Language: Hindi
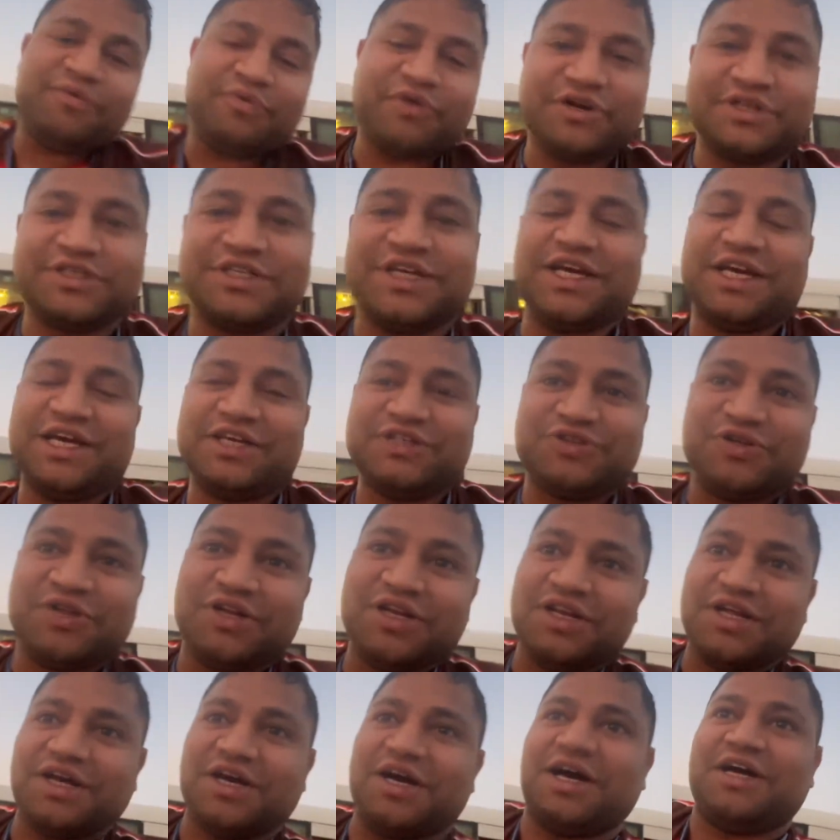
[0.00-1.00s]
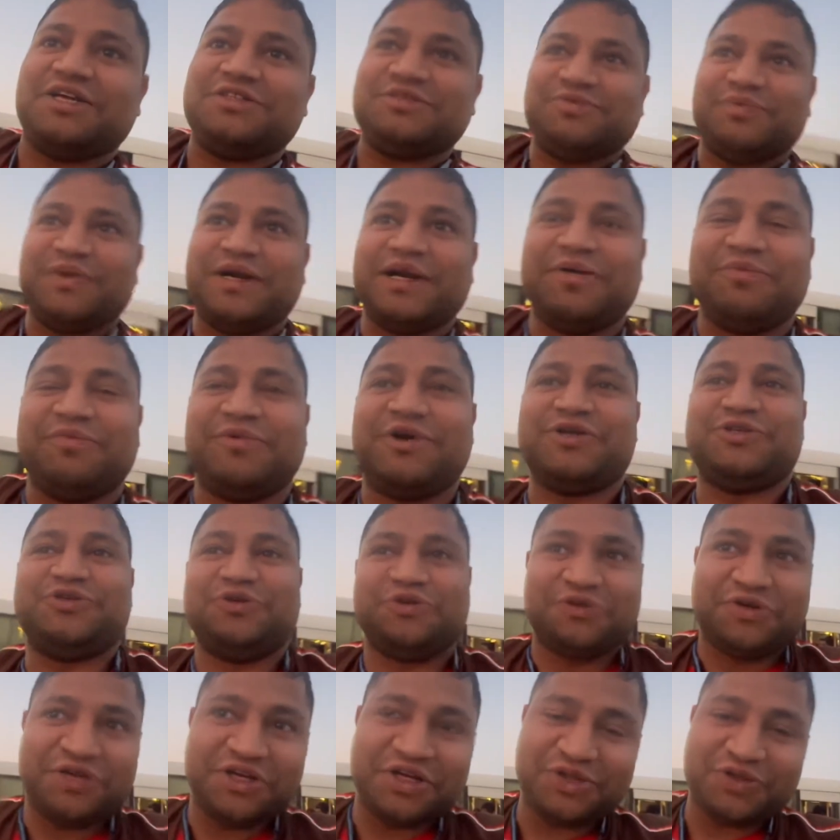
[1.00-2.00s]
पहुंच गया एक्चुअली ना आज मैडम का
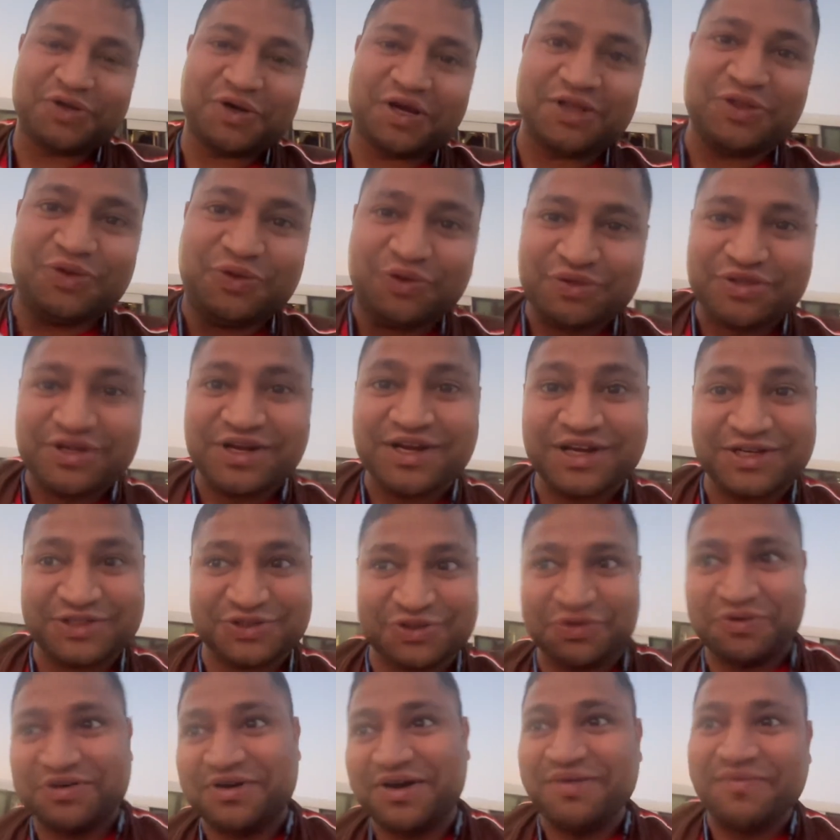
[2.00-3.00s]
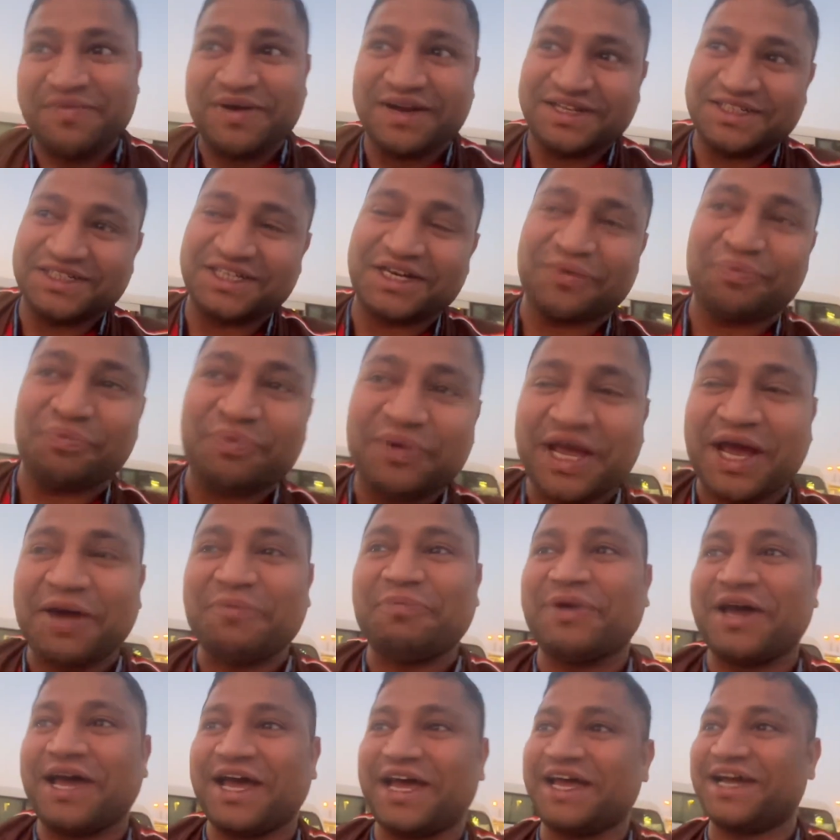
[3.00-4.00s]
छुट्टी है तो आज दूसरा स्टोर का मैनेजर अपने यहाँ
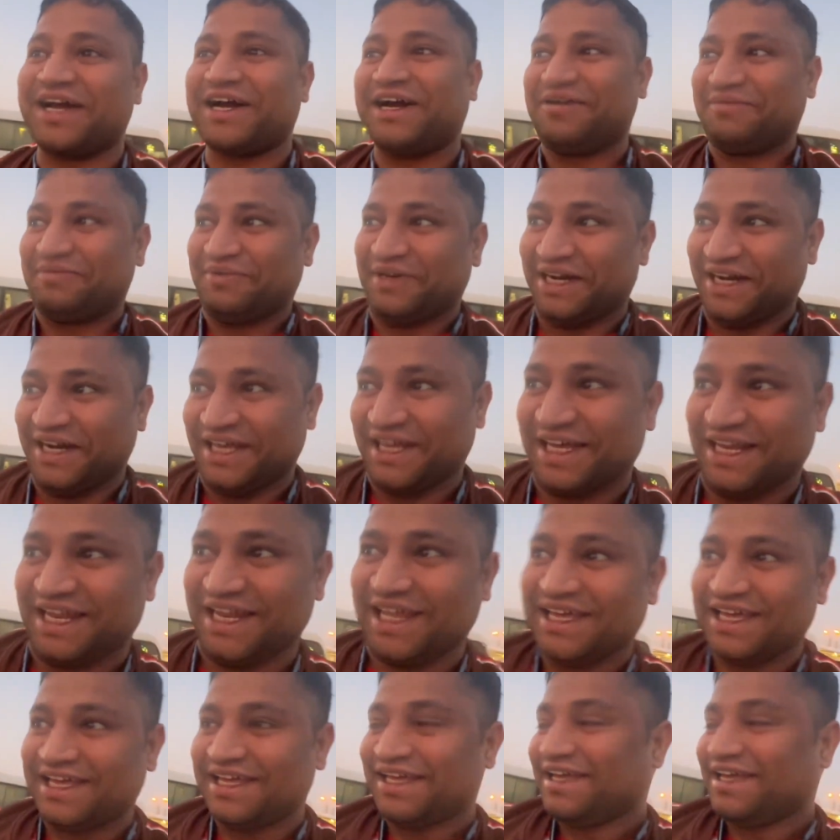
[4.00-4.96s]
पे आया है काम करने के लिए